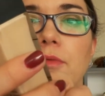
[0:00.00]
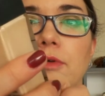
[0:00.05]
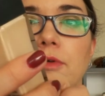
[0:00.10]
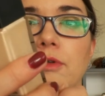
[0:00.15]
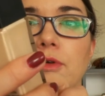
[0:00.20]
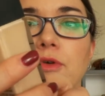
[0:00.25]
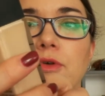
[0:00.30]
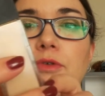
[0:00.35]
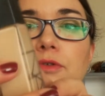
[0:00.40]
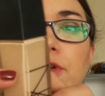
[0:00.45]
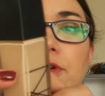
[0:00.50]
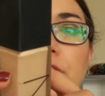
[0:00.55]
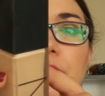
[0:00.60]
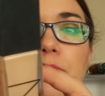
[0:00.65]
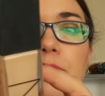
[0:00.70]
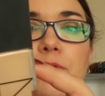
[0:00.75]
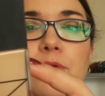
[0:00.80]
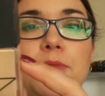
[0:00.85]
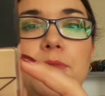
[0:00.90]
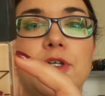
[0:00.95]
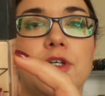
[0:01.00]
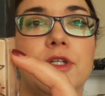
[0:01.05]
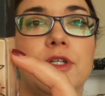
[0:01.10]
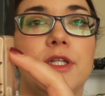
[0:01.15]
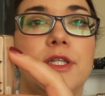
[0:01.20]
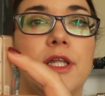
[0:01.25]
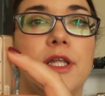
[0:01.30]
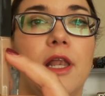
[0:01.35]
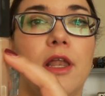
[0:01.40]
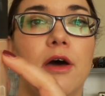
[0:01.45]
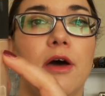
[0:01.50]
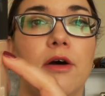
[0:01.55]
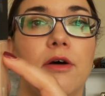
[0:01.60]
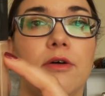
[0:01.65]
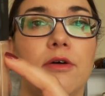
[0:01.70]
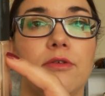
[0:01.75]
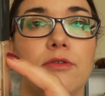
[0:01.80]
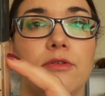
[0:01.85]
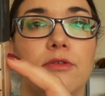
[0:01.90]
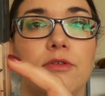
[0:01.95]
Bon, du coup, vous verrez plus, mais j'en étais là. Hein.
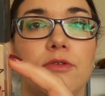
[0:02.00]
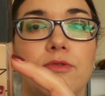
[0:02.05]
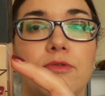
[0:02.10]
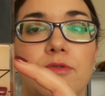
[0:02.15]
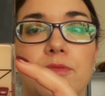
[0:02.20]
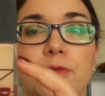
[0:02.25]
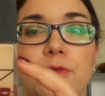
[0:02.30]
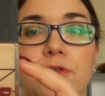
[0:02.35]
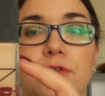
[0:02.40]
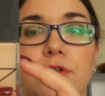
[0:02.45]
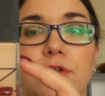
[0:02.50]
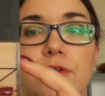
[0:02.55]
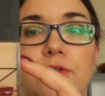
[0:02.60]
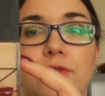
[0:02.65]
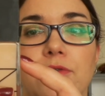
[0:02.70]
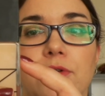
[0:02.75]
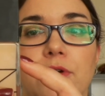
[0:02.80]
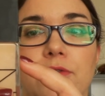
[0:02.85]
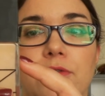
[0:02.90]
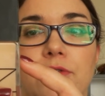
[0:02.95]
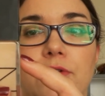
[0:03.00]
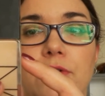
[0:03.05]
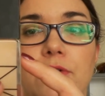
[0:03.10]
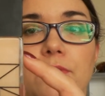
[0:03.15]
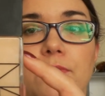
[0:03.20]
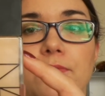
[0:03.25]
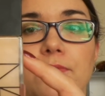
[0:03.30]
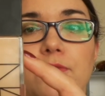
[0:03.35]
Je, pense que vous avez vu avant.